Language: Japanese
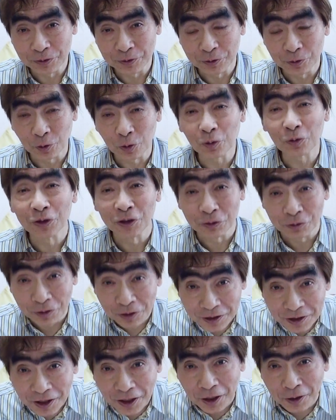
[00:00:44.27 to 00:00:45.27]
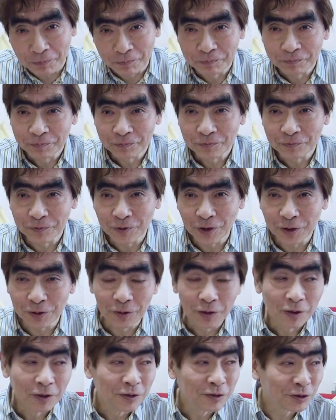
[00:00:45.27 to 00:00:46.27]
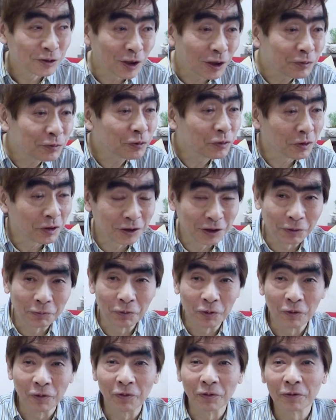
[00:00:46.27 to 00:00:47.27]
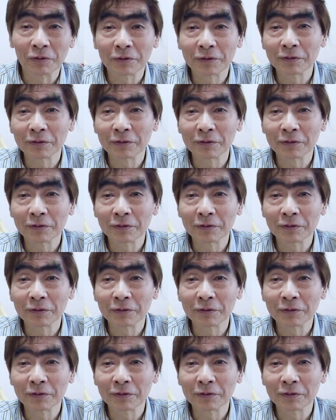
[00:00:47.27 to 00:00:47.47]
喜んでくれてでスタッフの方も